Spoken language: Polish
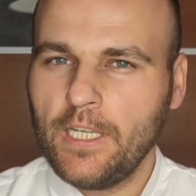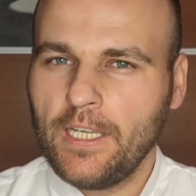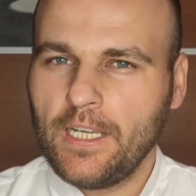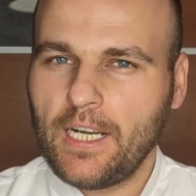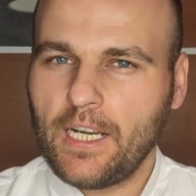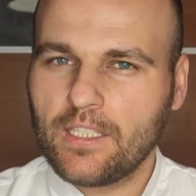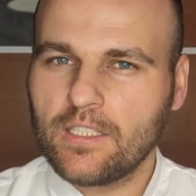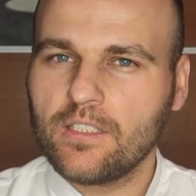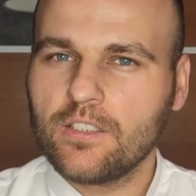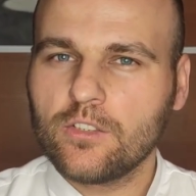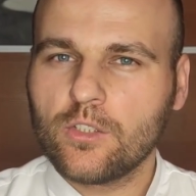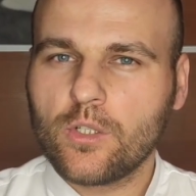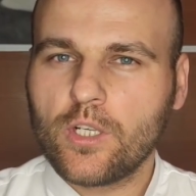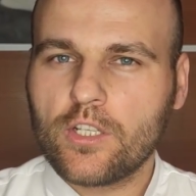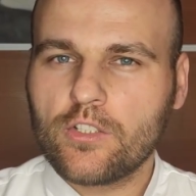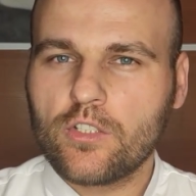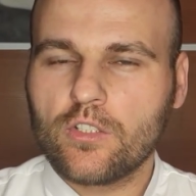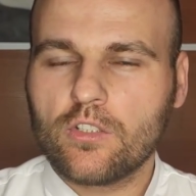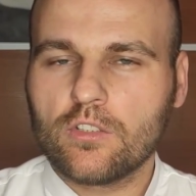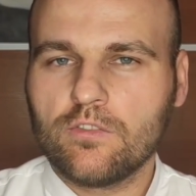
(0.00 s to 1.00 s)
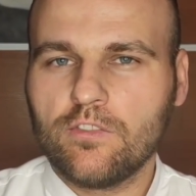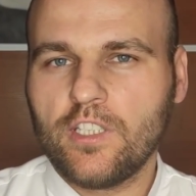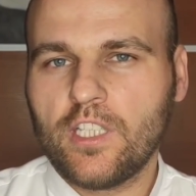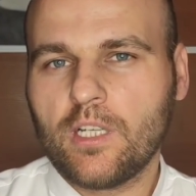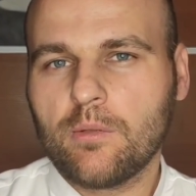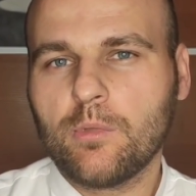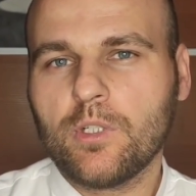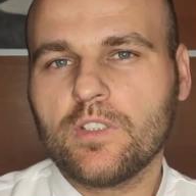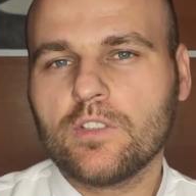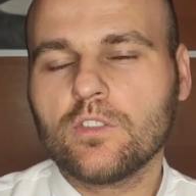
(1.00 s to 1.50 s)
a historia się rozwija,
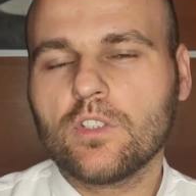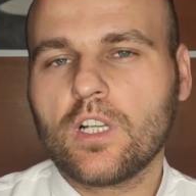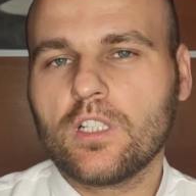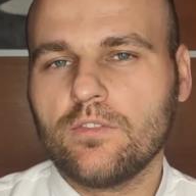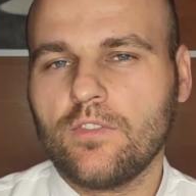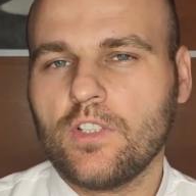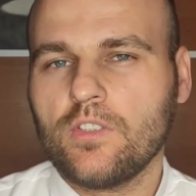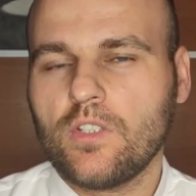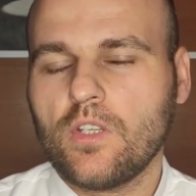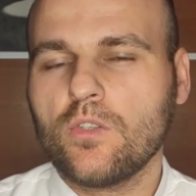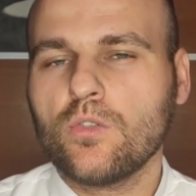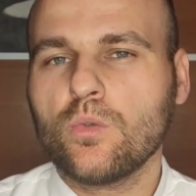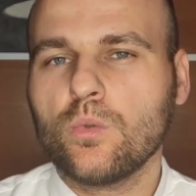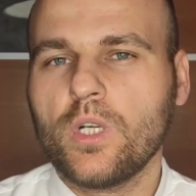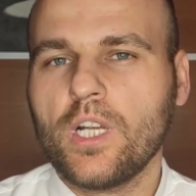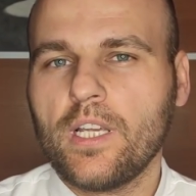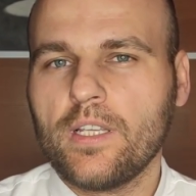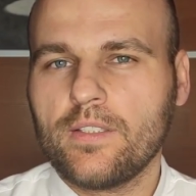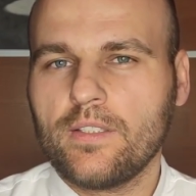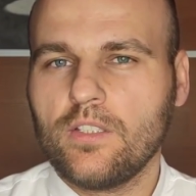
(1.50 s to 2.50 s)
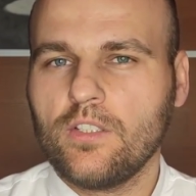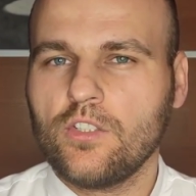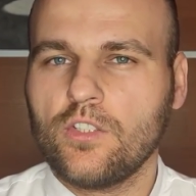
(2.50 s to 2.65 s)
bo jest coraz więcej sugestii,